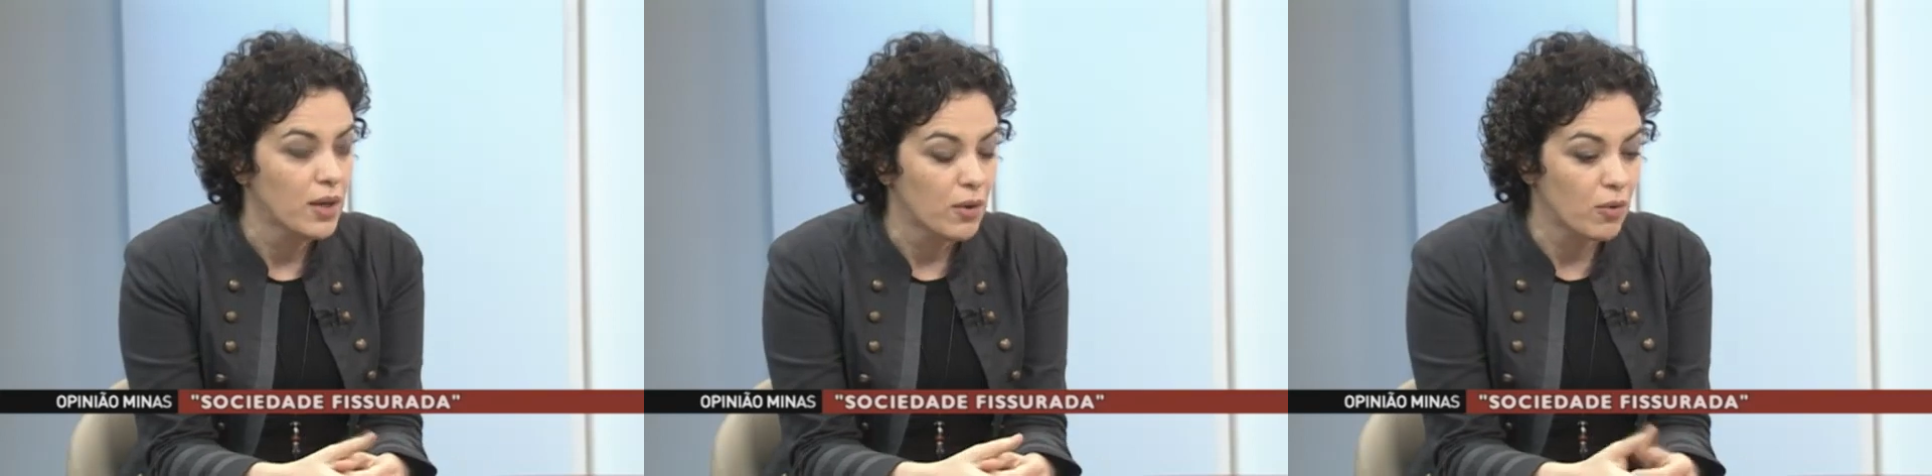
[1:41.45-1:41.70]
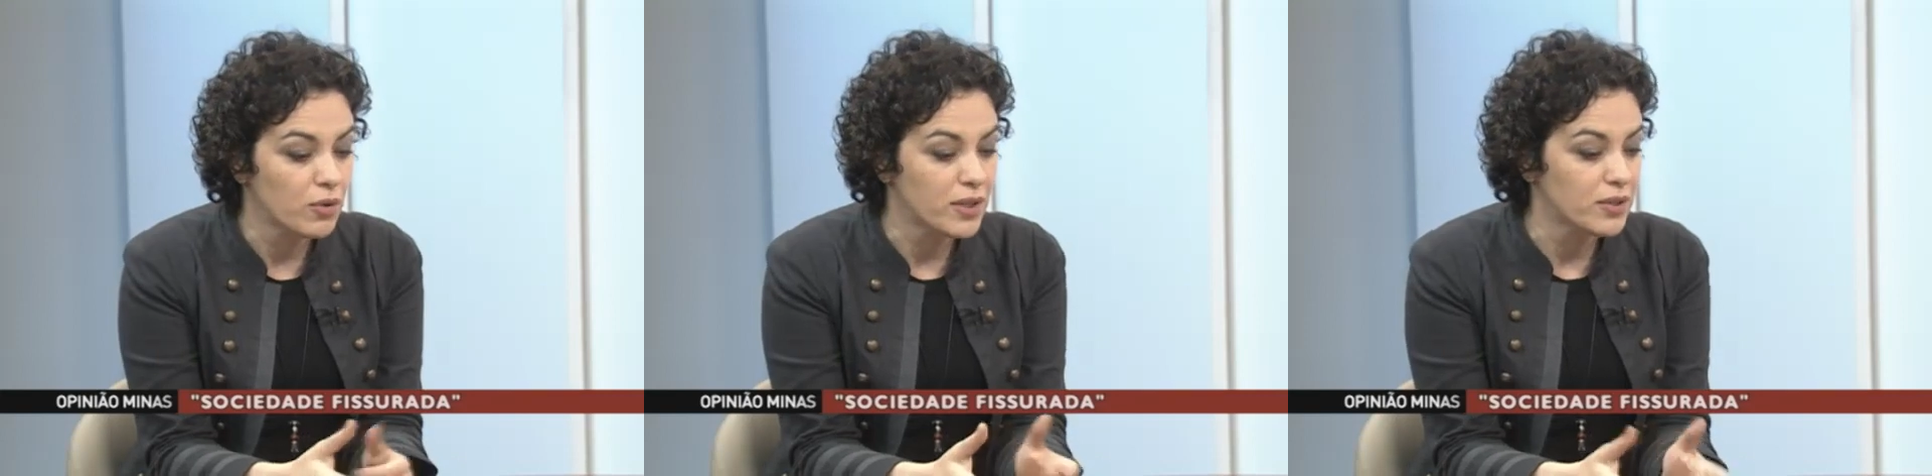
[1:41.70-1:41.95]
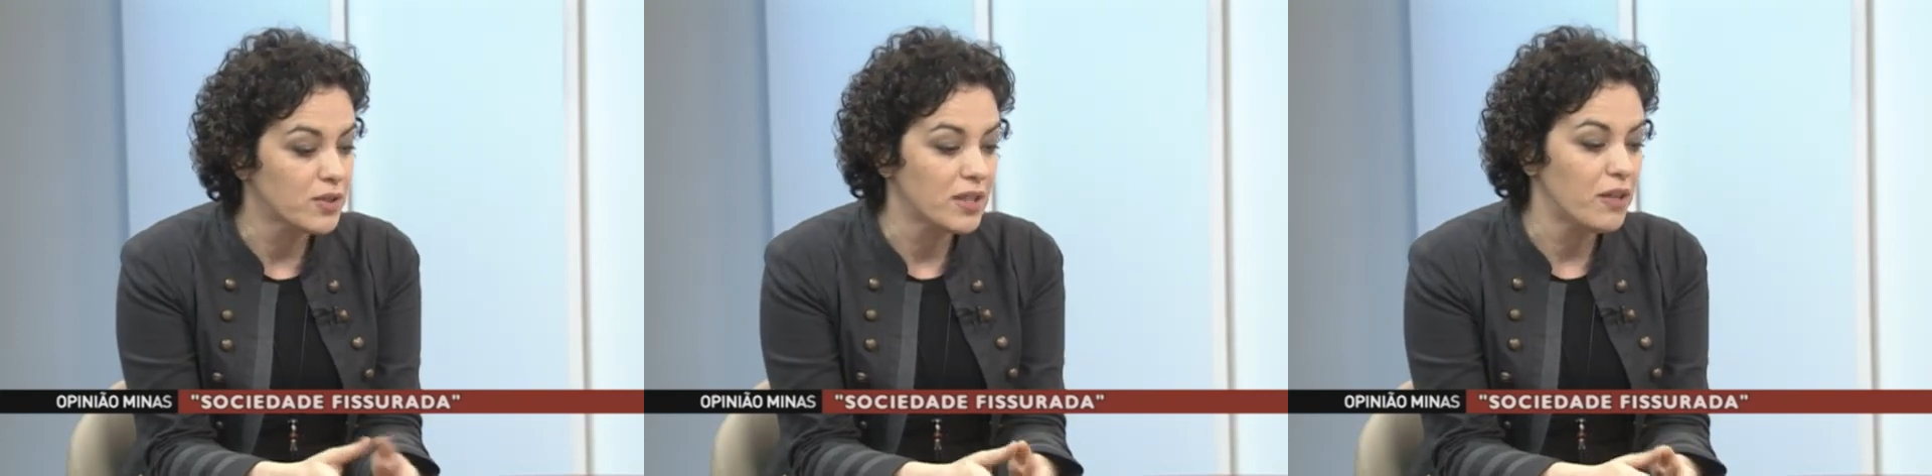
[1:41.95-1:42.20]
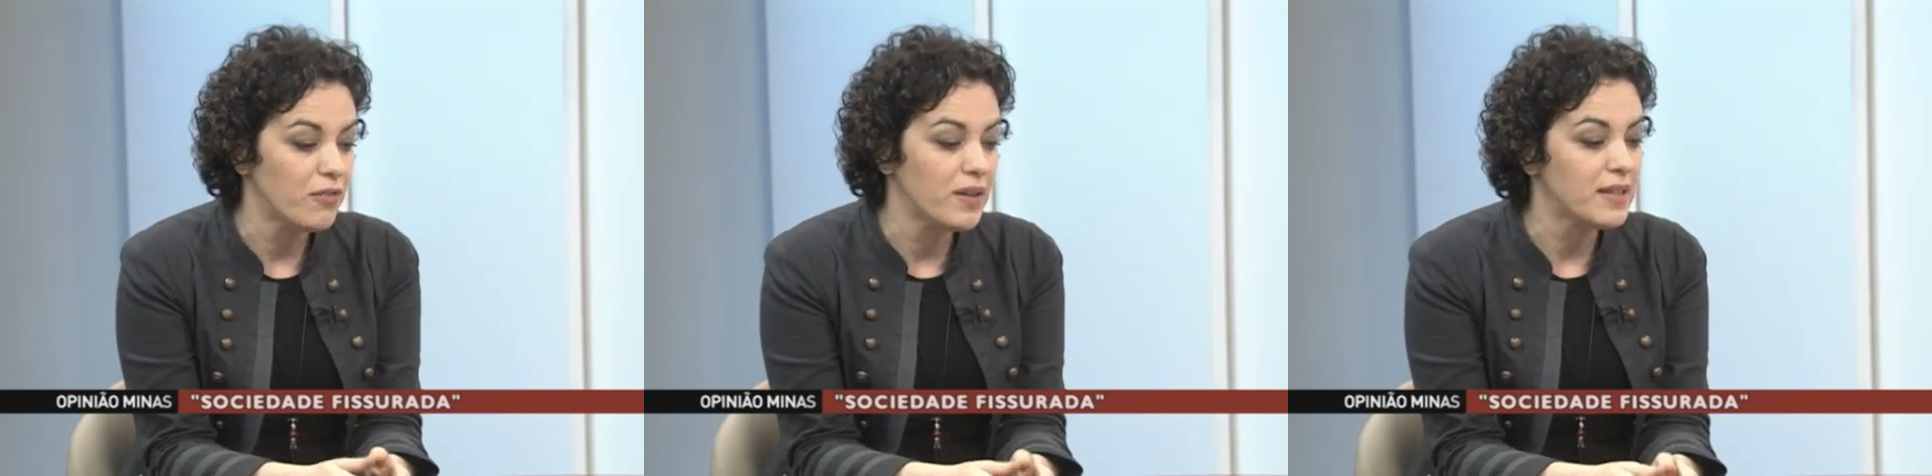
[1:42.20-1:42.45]
Um contexto que
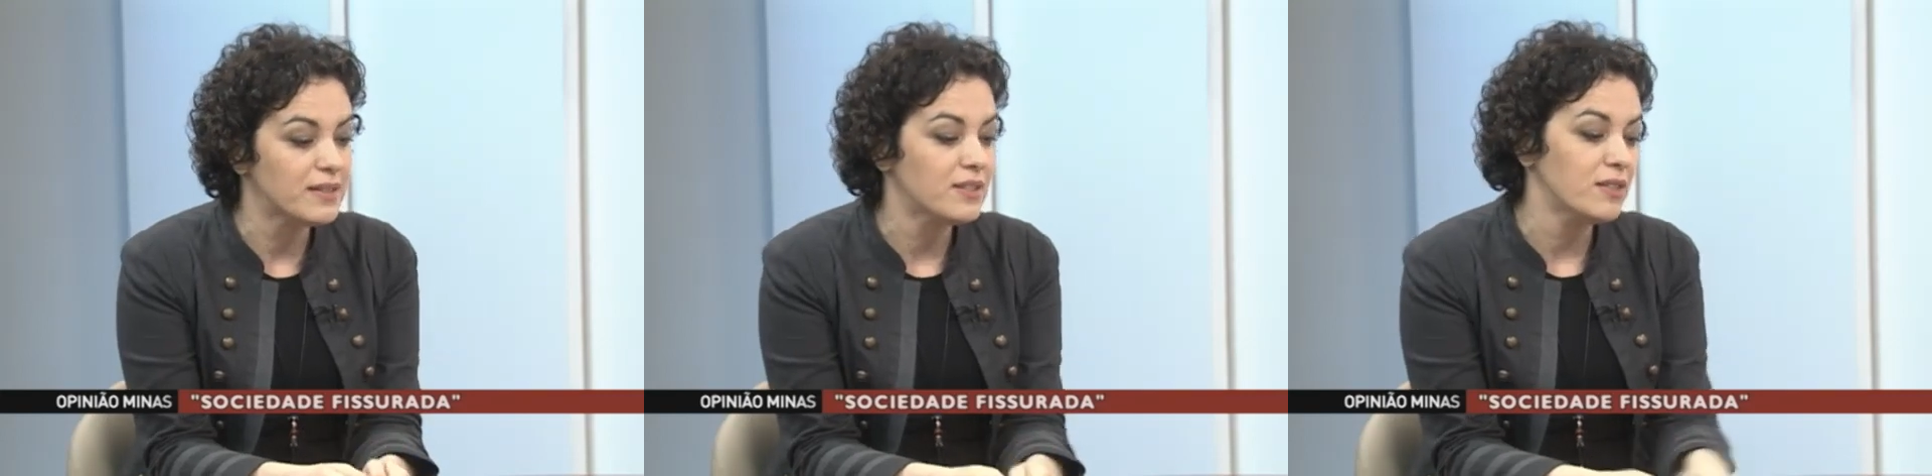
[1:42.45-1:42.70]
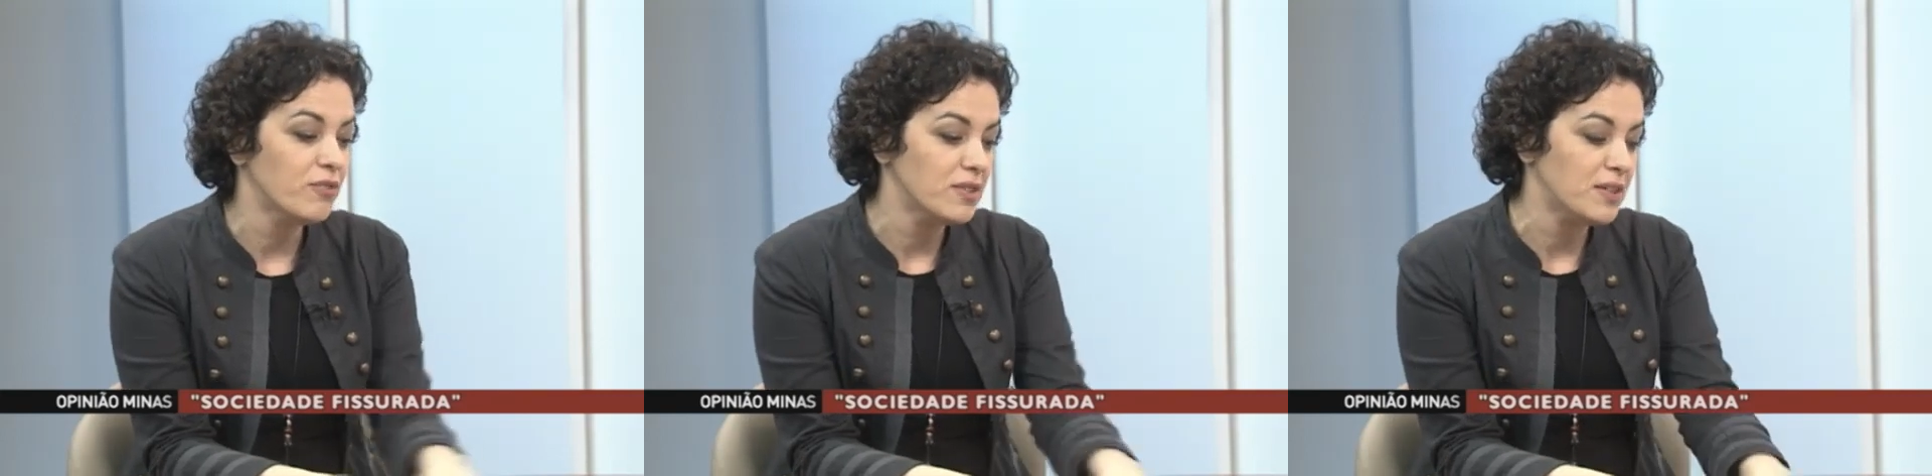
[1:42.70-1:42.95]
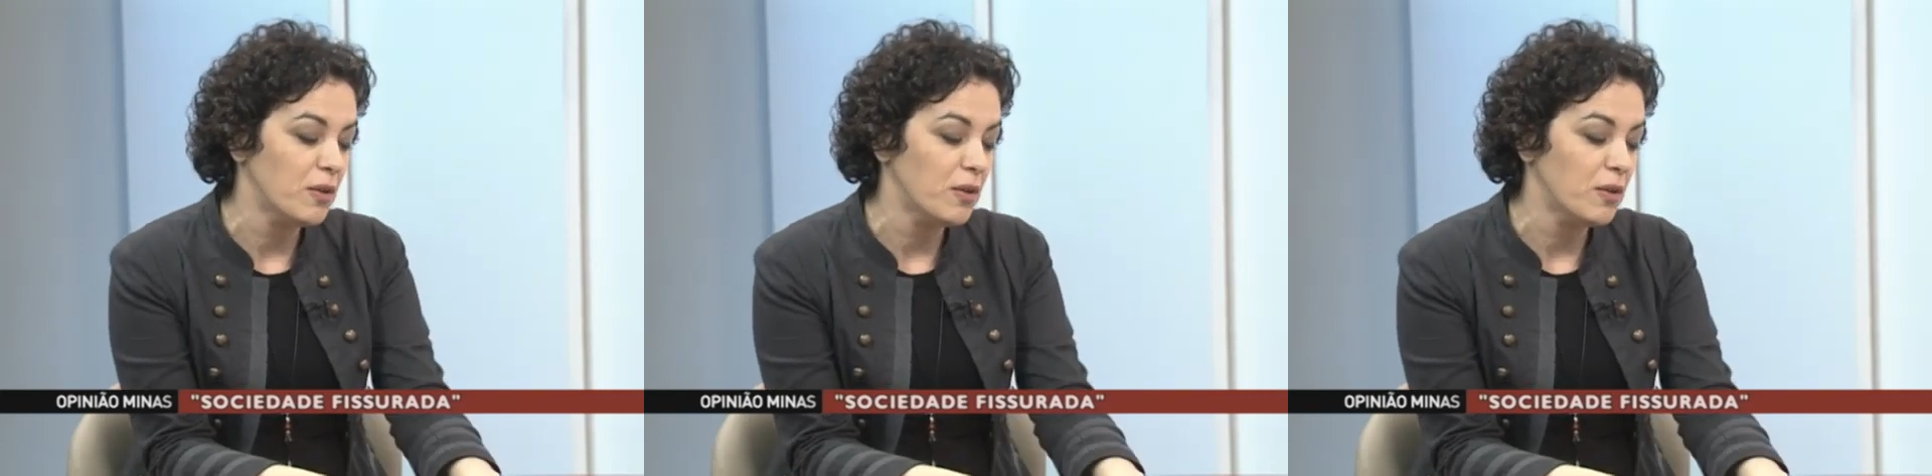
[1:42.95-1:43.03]
define assim: se você